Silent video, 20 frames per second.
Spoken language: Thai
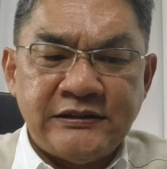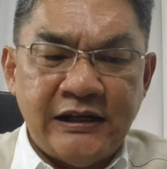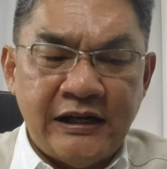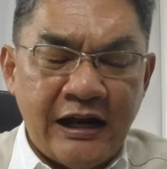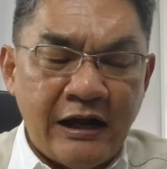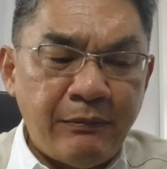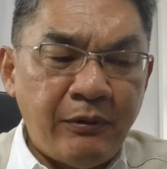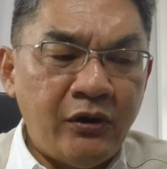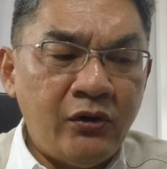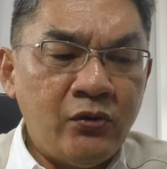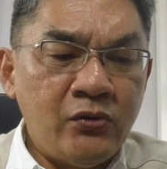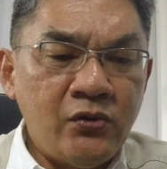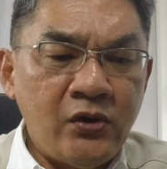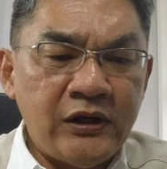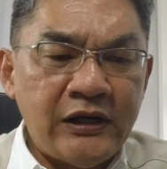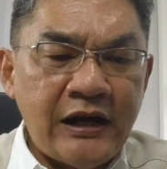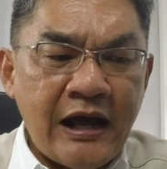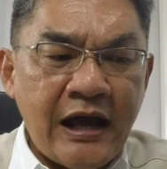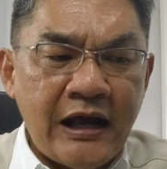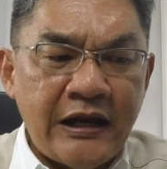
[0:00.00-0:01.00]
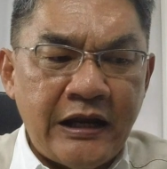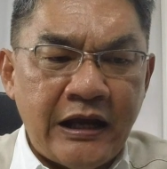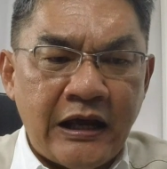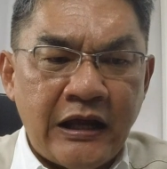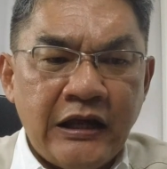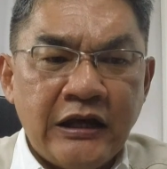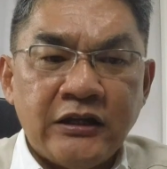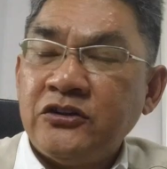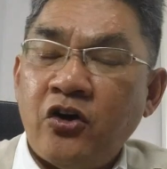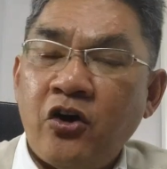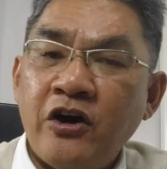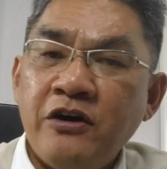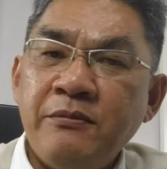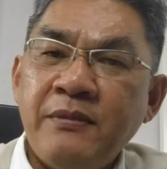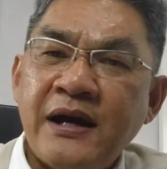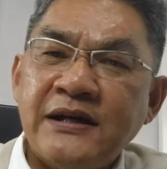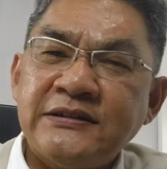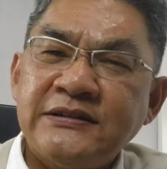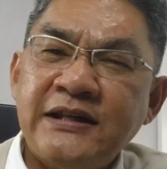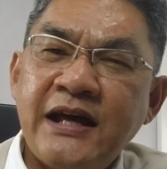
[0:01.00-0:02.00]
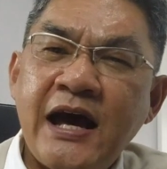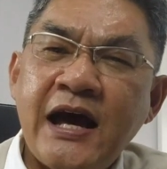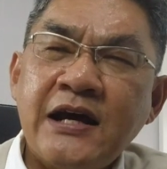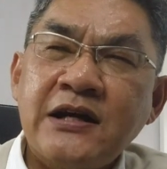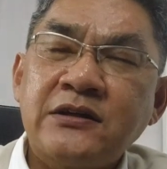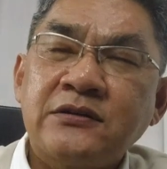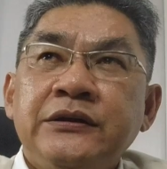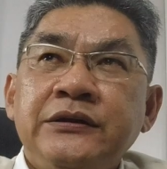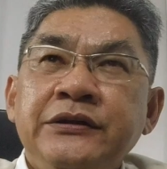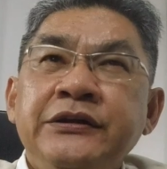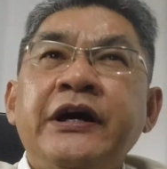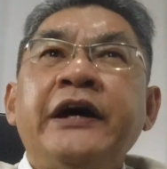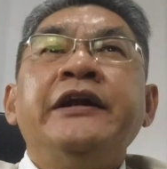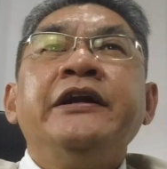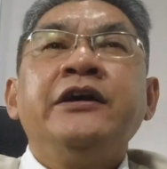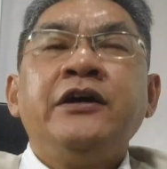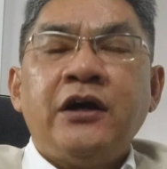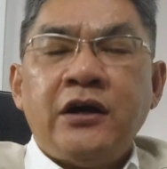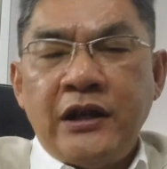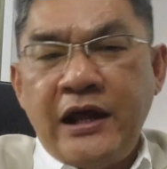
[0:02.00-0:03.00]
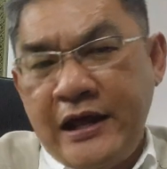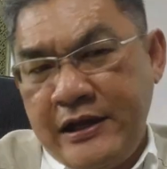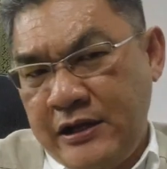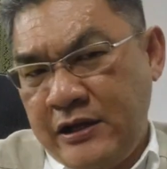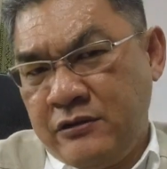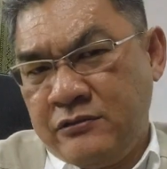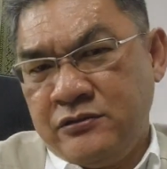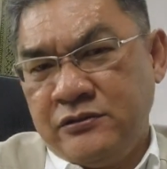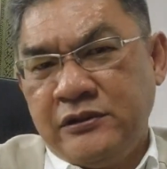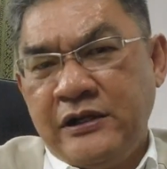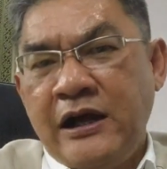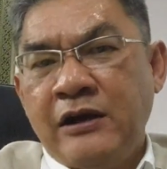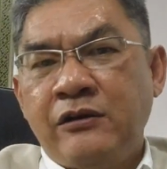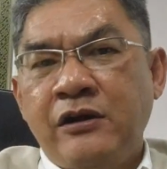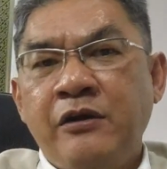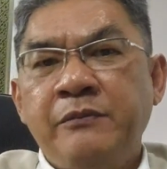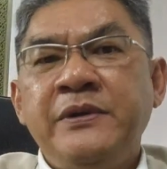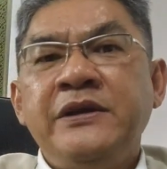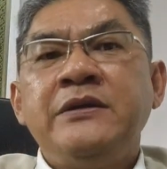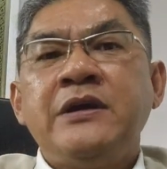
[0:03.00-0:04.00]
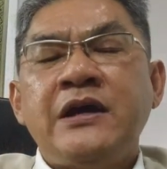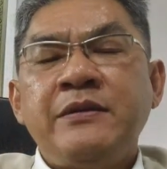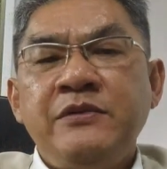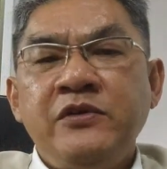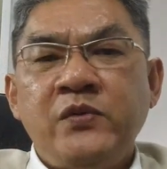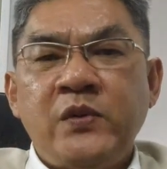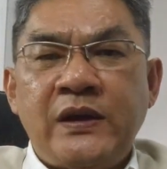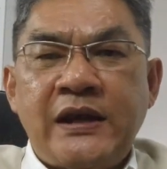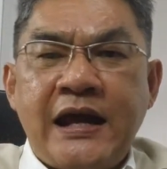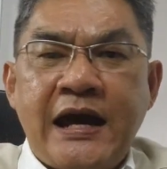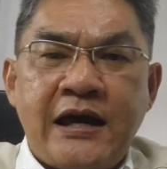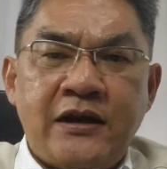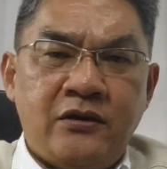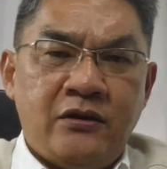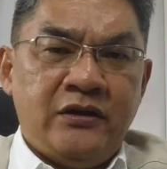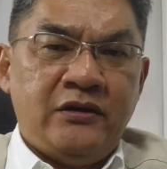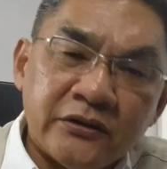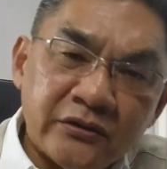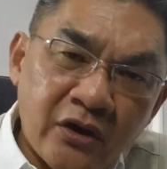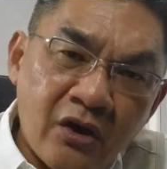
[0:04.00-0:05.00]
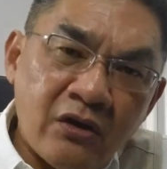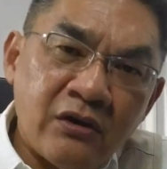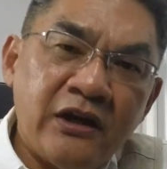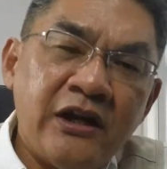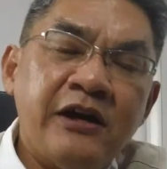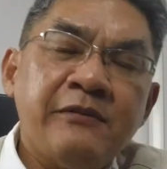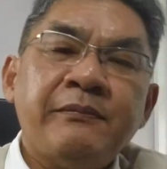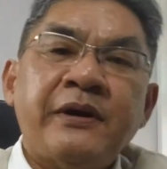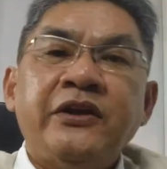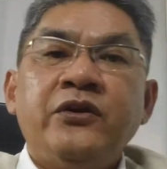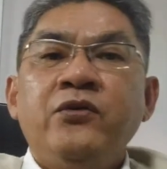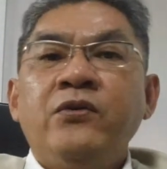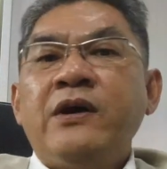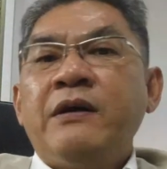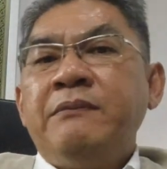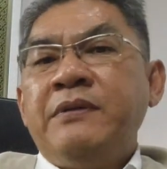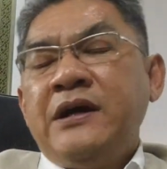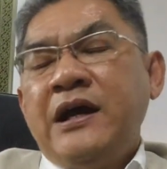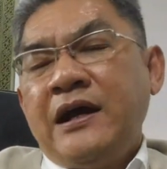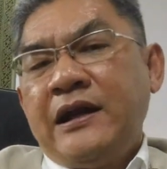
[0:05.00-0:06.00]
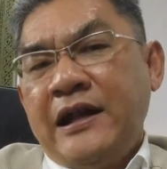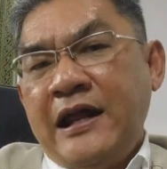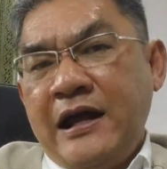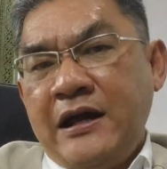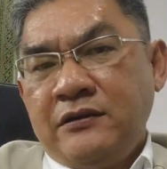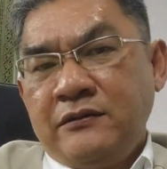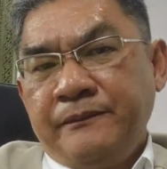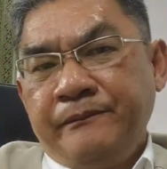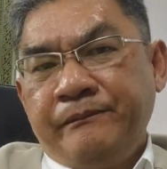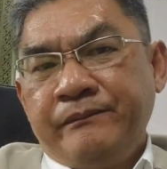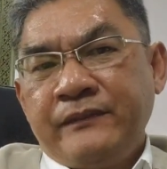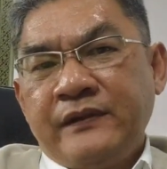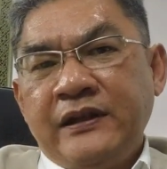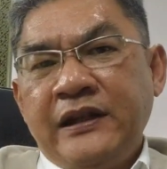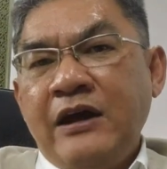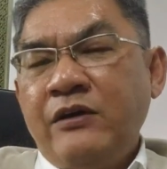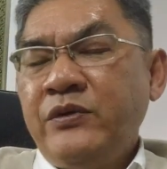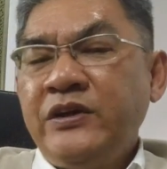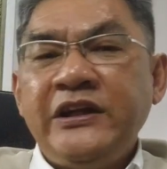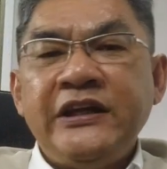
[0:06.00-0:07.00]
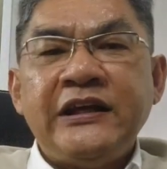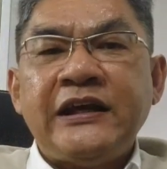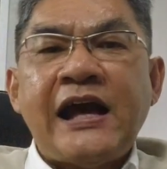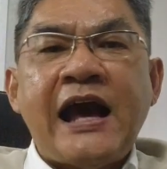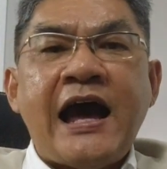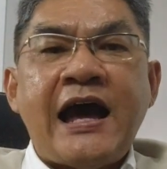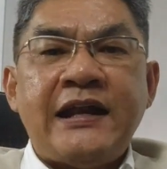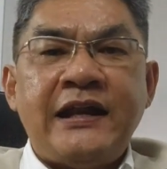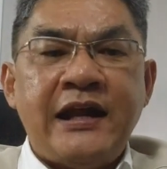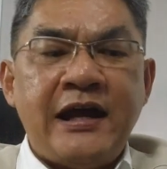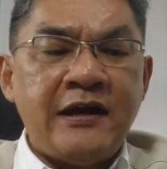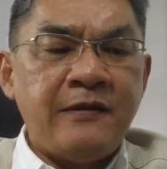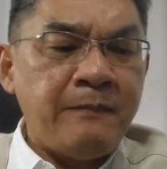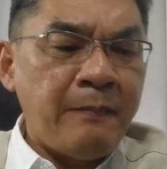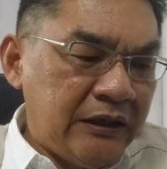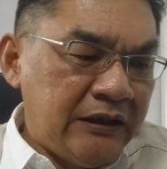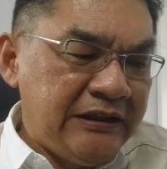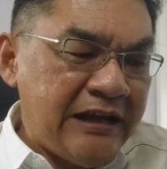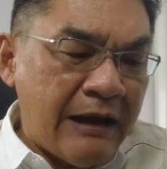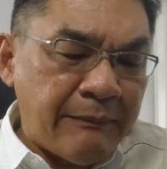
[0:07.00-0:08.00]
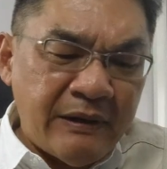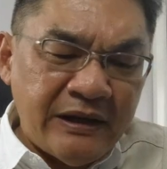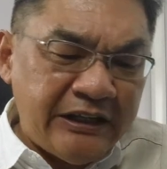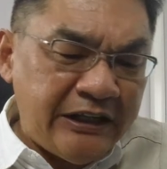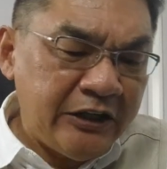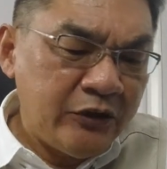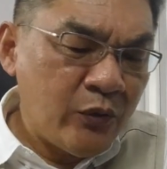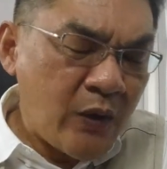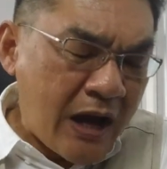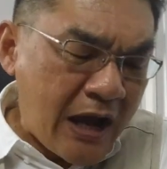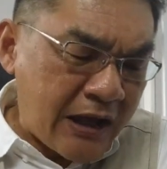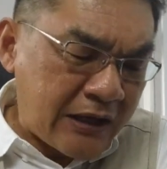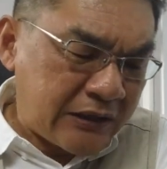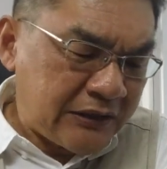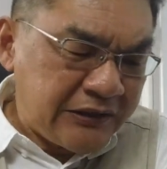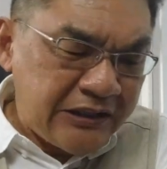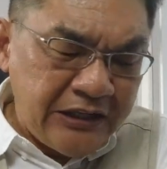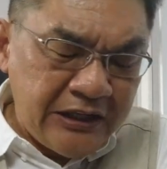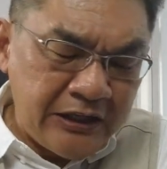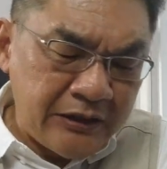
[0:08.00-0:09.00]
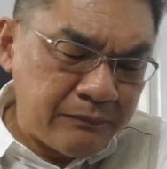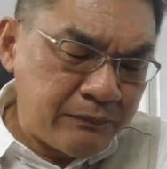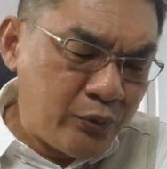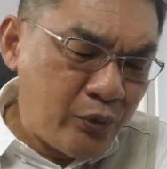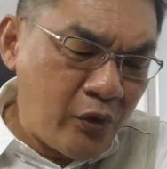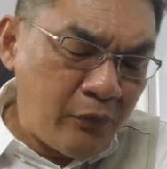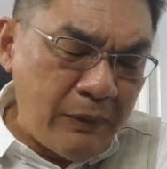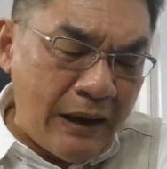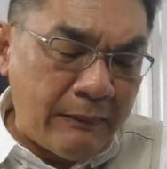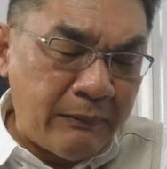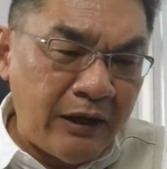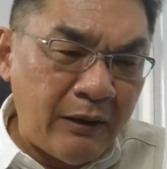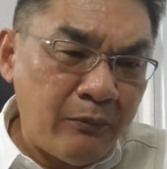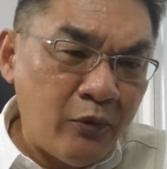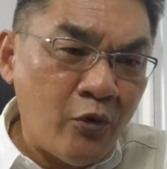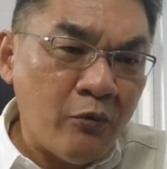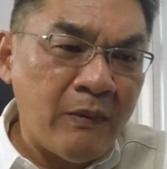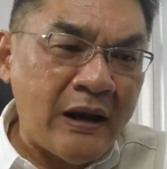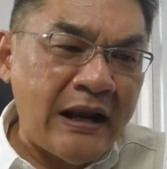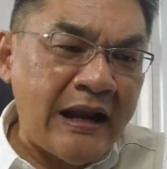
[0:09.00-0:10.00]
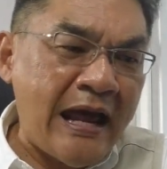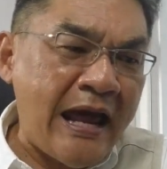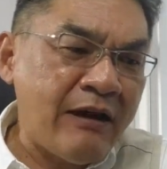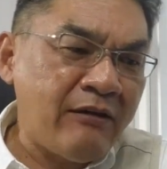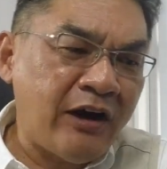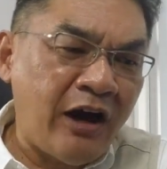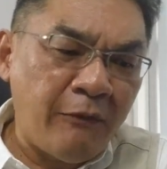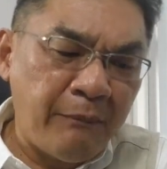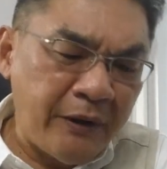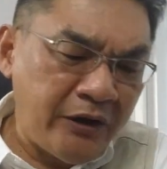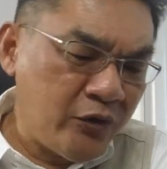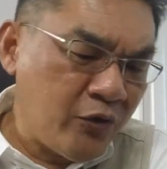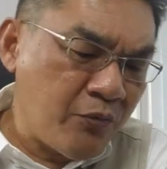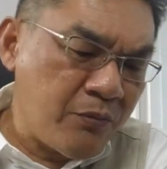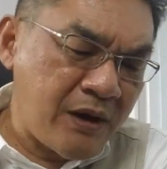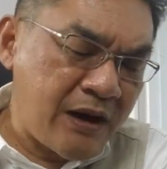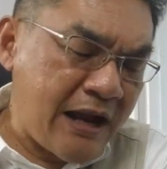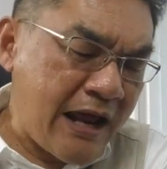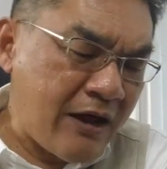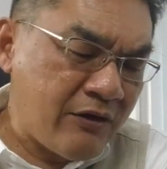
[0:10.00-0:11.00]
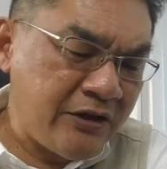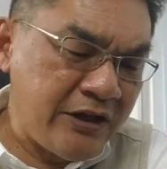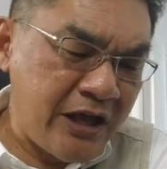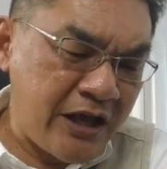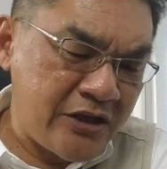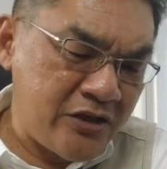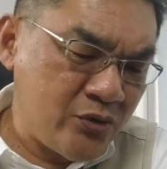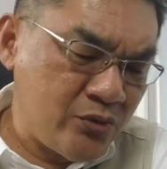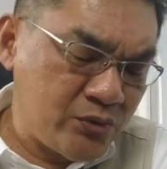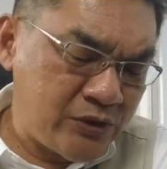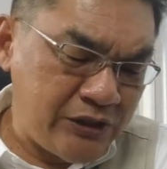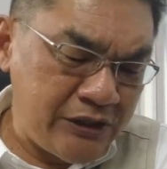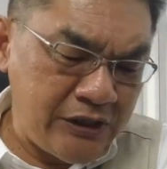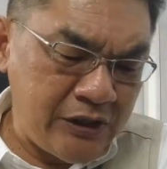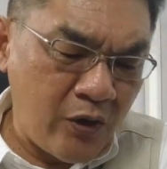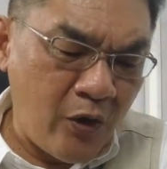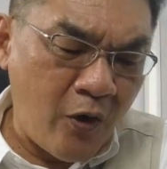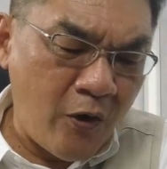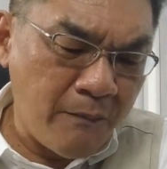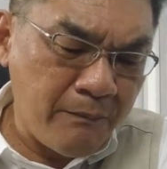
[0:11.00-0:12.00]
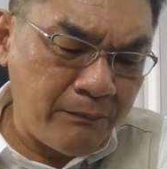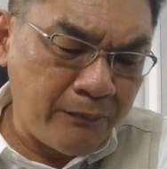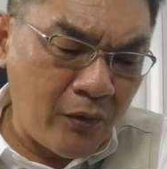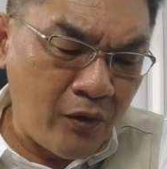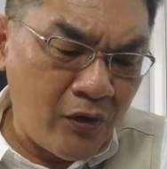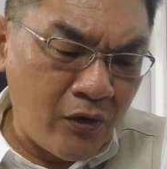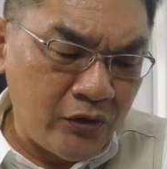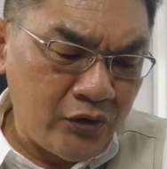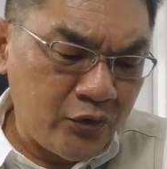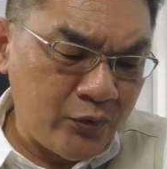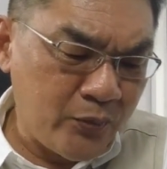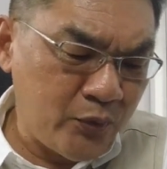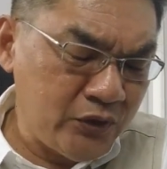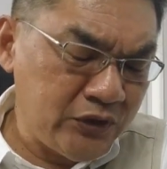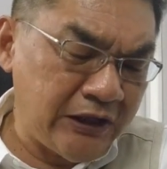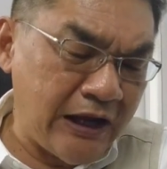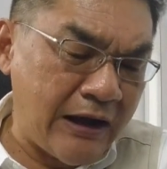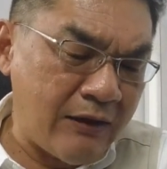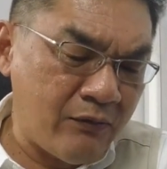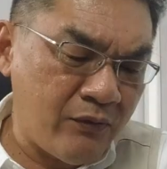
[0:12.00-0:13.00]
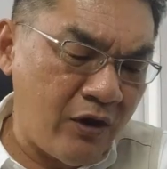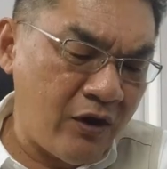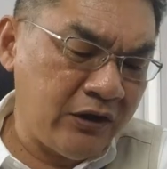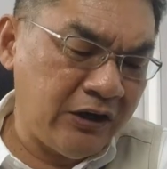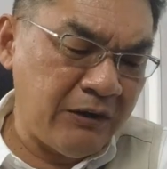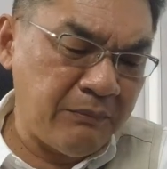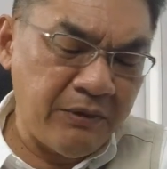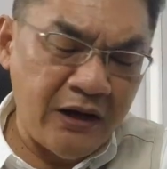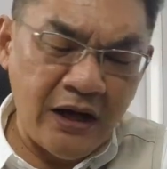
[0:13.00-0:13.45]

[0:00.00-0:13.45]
เสร็จแล้วพอรู้ล่วงหน้าเนี่ย ถอยมาสักเดือนหนึ่งก็ได้เอาเอาเอาให้มีเวลาหน่อยต้องเริ่มไปดูกระเบื้องแล้ว แล้ววิธีการนะ อย่าไปคิดว่าที่พวกแบบระบุมาแล้ว เข้าไปดูมาแล้วเนี่ยอยู่ที่โฮมโปรอยู่บุญถาวรกระ